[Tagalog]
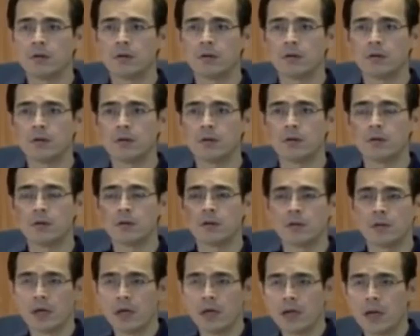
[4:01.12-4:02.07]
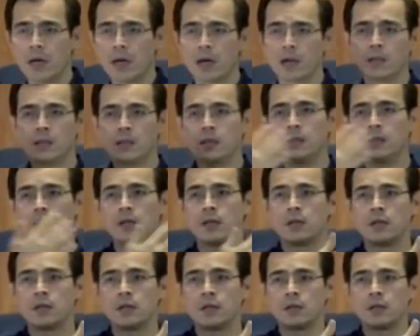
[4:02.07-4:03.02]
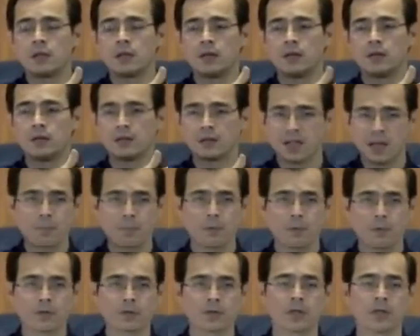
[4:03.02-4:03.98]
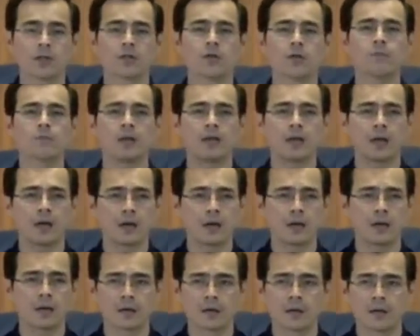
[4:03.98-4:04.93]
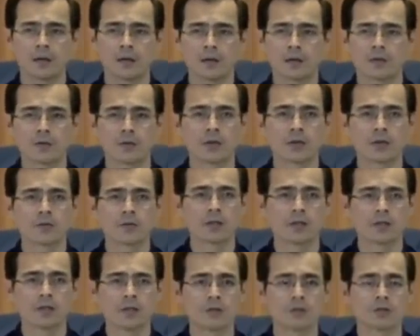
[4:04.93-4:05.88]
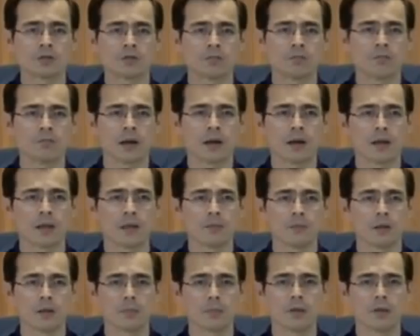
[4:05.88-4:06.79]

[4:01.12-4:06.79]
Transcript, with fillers: O, LRT. O, tapos, ito ang pinaka tuwan-tuwa dito si Fernand